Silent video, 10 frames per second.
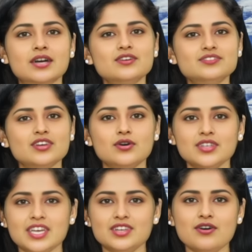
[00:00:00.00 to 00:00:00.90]

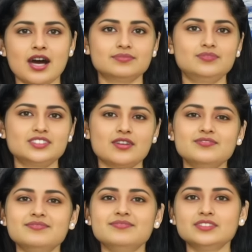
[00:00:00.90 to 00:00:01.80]
ప్రకృతిలో ఎన్నో
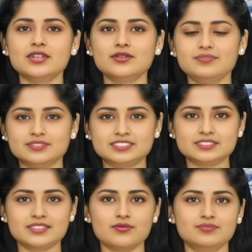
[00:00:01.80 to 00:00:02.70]
అద్భుతాలు వింతలు
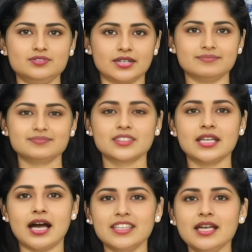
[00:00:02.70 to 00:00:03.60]
విచిత్రాలు ఉంటాయి
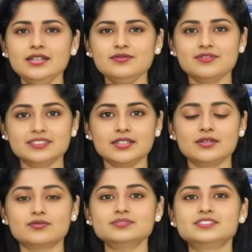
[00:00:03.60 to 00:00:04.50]
అలాంటి
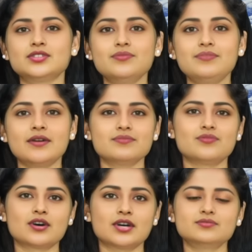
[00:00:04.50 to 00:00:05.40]
వింతల్లో
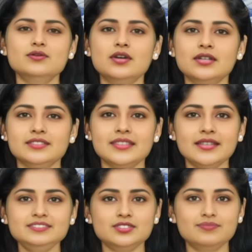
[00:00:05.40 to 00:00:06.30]
సిగ్గుపడే మొక్కలు
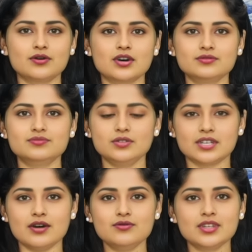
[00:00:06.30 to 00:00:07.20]
ఏడ్చే
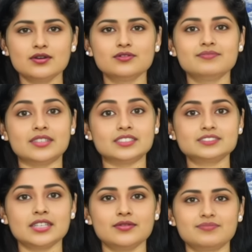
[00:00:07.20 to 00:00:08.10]
మొక్కలు రంగురంగులు
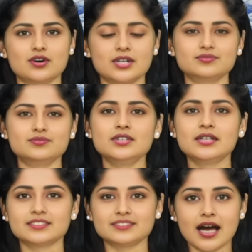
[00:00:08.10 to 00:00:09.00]
వెదజల్లే
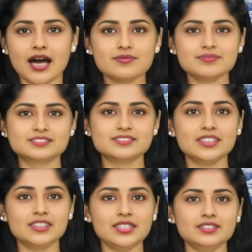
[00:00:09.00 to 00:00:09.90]
మొక్కలు
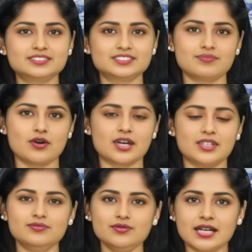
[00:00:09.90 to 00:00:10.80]
దాహమేస్తే నీరిచ్చే
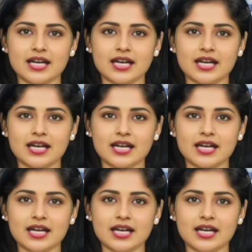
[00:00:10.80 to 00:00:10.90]
మొక్కలు